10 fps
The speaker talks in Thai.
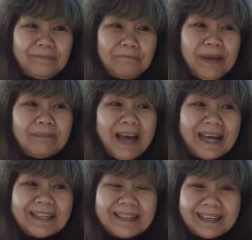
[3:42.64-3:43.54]
เป็นไม้
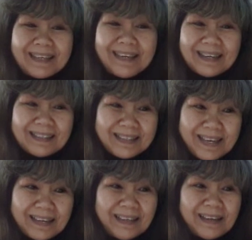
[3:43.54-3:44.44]
ตะเคียนจ
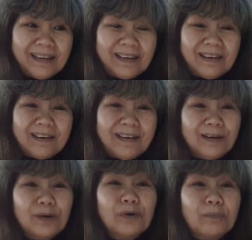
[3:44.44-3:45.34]
ริง
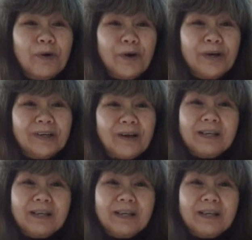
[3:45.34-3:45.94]
ลุงพล